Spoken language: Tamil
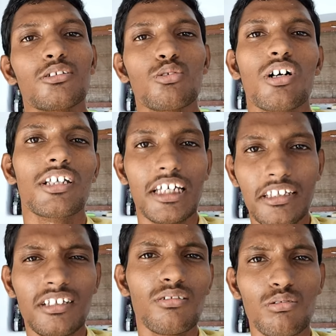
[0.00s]
ஸோ அது
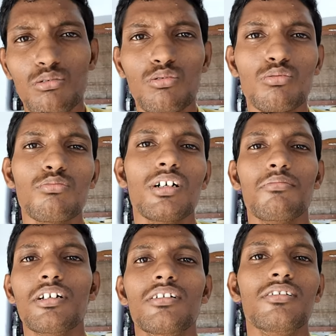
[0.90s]
எந்தளவுக்கு உண்மை
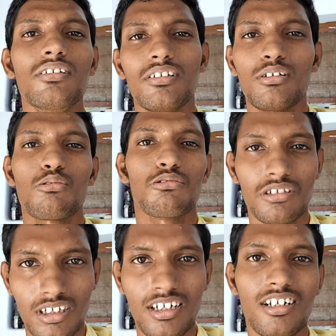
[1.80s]
அப்படின்னு இன்னும்
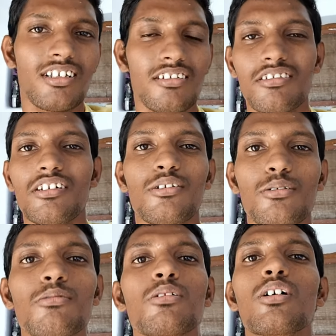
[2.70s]
கொஞ்ச நாளில் தான்
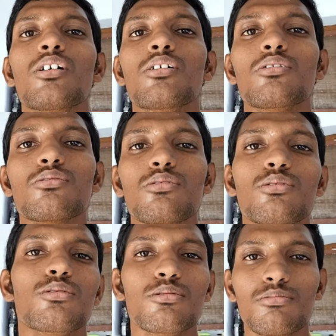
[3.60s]
தெரியும் ஸோ
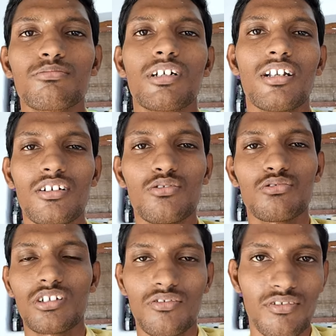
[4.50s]

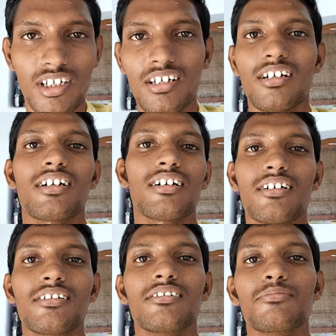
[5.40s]
எல்லோரும் சேஃப்டியாக இருங்க
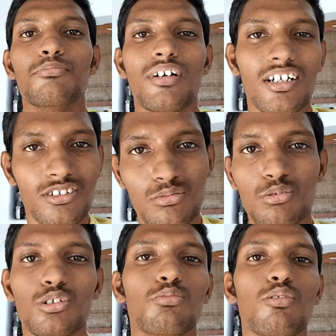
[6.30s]
மாஸ்க்
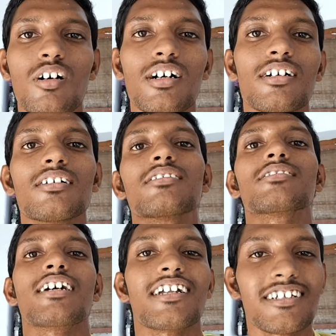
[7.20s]
போட்டு போங்க
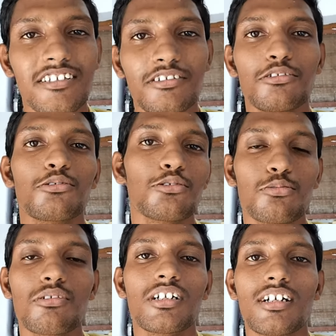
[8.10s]
சானிடைசர்
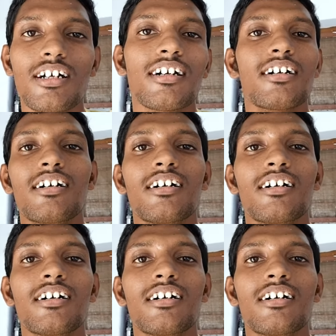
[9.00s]
யூஸ் பண்ணுங்கள்